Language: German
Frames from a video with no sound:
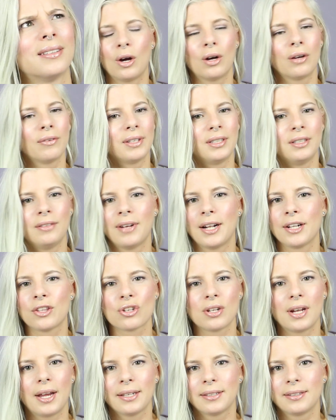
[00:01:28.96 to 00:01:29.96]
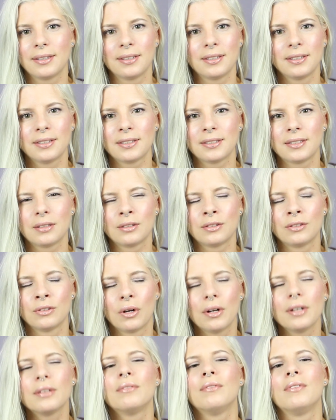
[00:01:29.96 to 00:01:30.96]
Auch wenn die Welt schlecht ist,
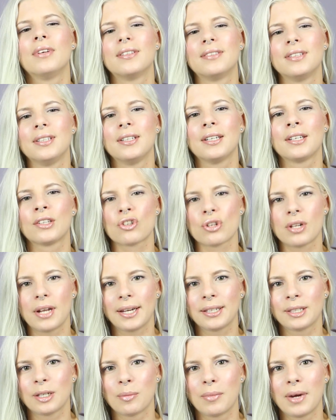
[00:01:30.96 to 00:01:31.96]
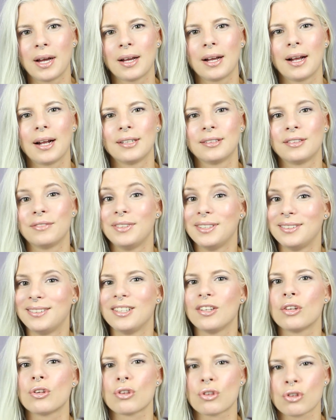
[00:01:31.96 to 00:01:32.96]
sollten wir sie nicht schlechter machen, als wie
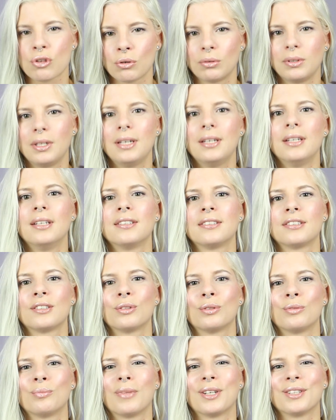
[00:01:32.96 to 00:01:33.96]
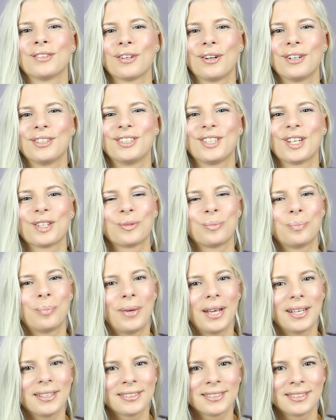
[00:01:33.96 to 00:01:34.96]
sie schon ist und man sollte das
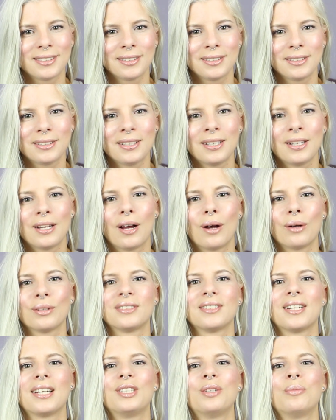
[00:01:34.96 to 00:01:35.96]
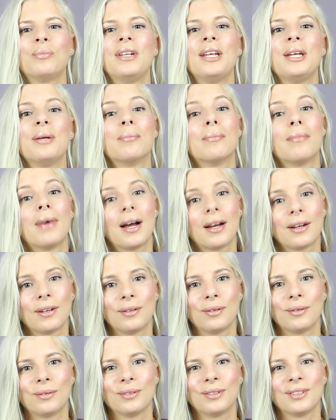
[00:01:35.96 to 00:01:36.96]
Beste aus seinem Leben
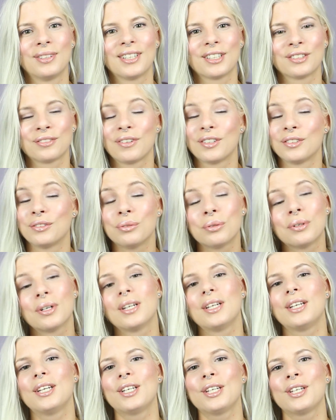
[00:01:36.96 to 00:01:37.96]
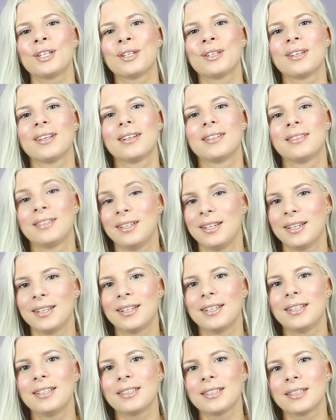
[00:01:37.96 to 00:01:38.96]
machen und das versuche ich
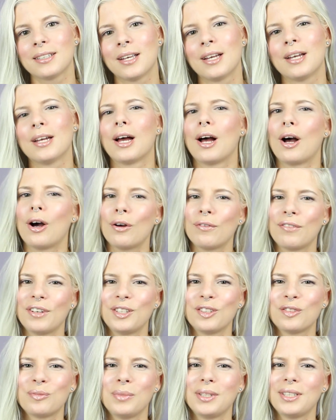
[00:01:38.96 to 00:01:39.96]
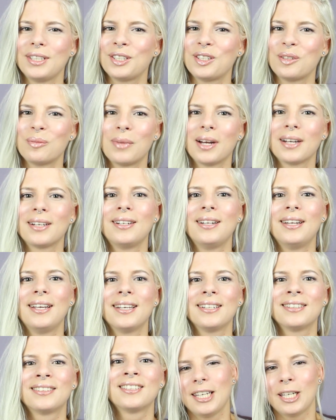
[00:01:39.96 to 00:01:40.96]
täglich, auch wenn es mir nicht immer
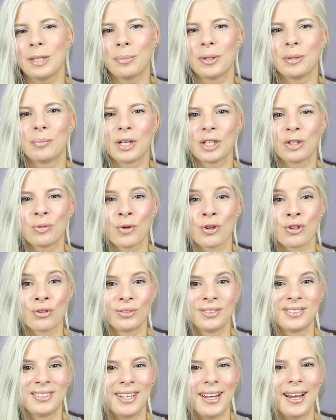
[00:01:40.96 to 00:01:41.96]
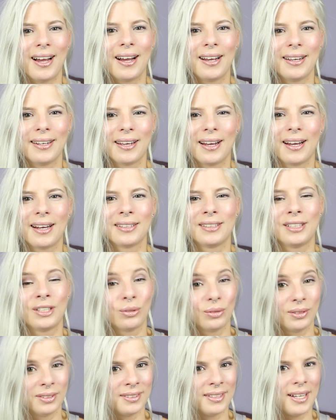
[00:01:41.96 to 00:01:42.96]
gelingt. Ich bin manchmal schon sehr
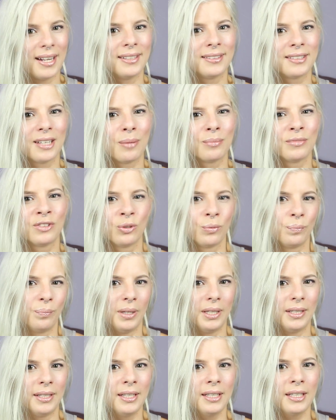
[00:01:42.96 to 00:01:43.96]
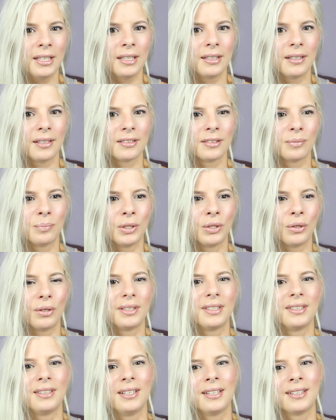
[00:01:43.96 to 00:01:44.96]
eigenartig und seltsam, so bin ich. Das
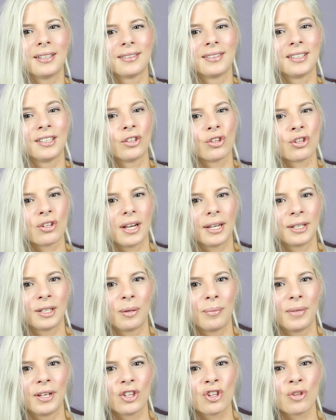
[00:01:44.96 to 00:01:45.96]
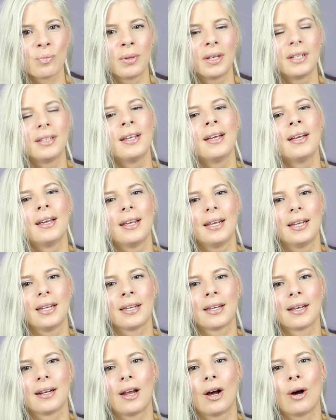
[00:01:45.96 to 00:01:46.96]
bedeutet nicht, dass ich ein schlechter Mensch bin.
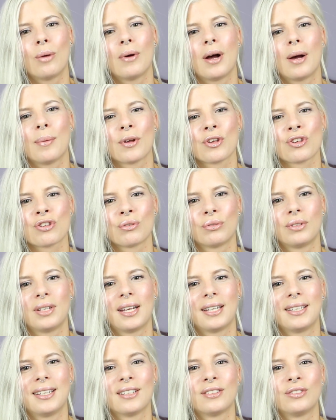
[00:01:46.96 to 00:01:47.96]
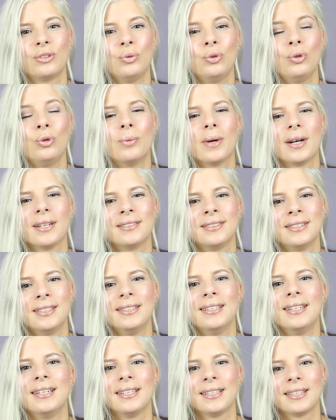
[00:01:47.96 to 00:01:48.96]
Ich glaube aber schon an das
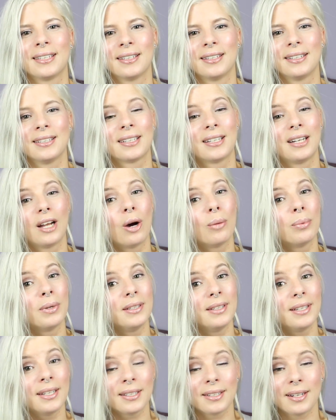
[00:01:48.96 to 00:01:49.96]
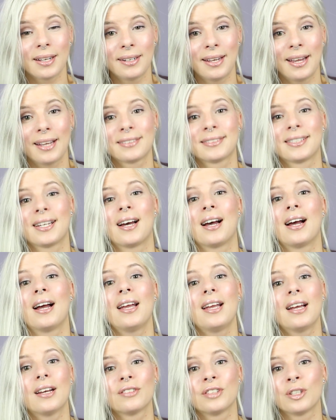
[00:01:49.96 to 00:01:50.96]
Übersinnliche. Ich glaube nicht an
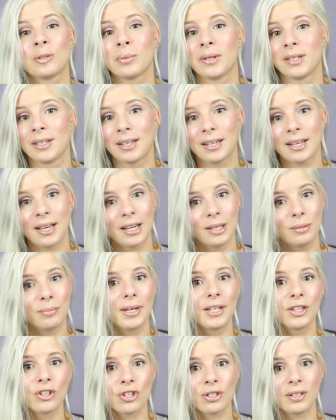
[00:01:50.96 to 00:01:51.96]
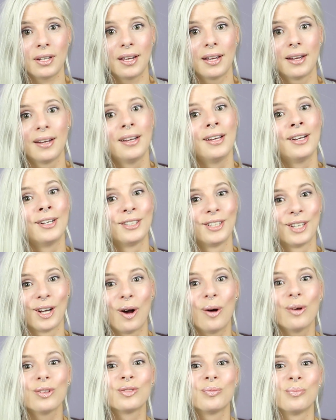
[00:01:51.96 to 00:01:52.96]
Hexerei. Also ich bin kein Mensch, der
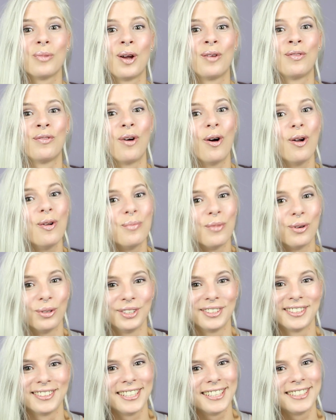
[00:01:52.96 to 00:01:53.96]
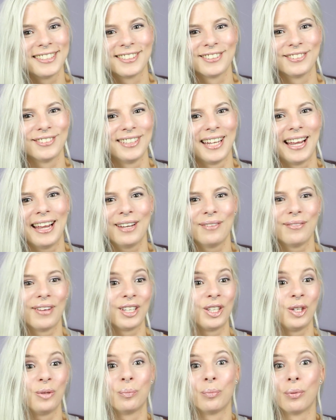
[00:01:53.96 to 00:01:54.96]
draußen bei Vollmond sitzt und
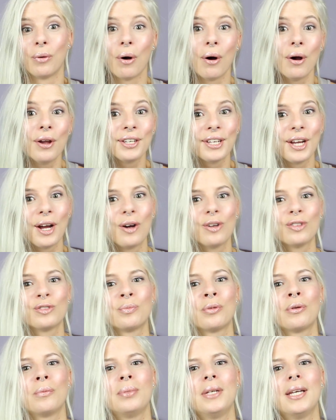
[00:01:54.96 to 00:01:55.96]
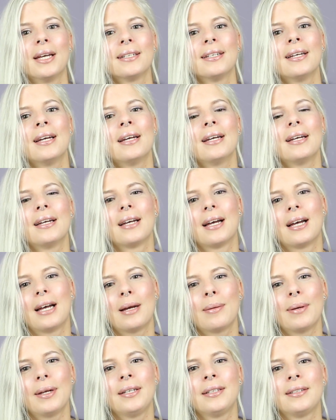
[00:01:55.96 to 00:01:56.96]
irgendwelche Bräuche ausprobiert.
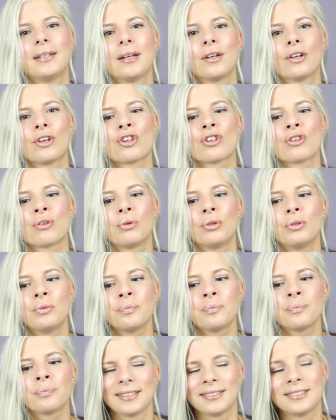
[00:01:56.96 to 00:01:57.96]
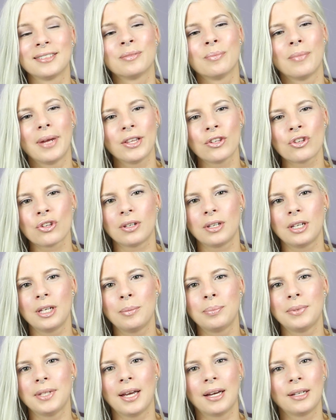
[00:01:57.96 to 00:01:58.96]
Aber ich denke schon, dass es Menschen
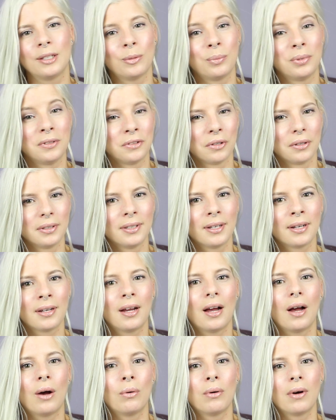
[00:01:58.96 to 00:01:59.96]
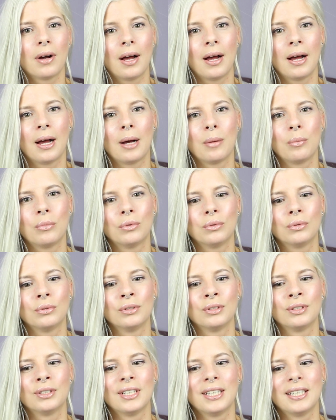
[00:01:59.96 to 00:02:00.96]
gibt, die eine besondere Aura haben
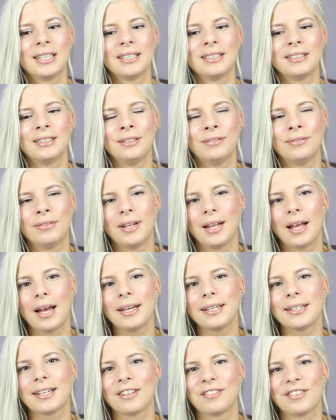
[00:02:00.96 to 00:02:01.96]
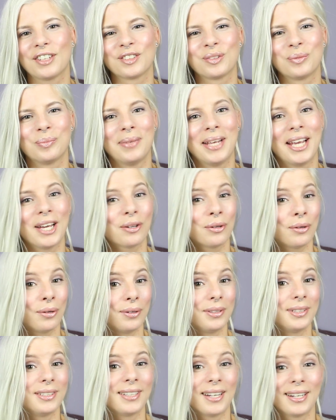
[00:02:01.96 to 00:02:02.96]
und die vielleicht etwas mehr
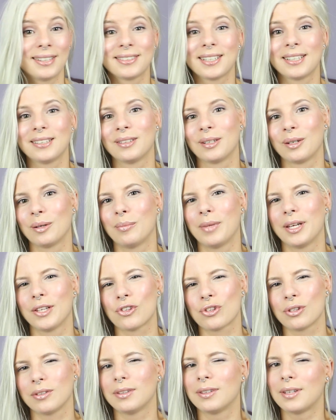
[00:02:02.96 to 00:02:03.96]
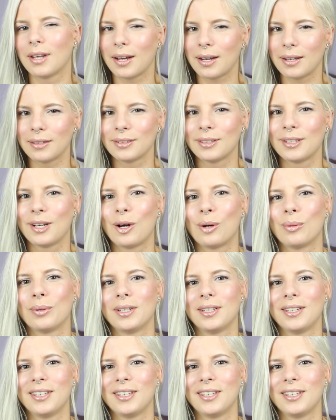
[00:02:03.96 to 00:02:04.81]
können als andere Menschen. Daran glaube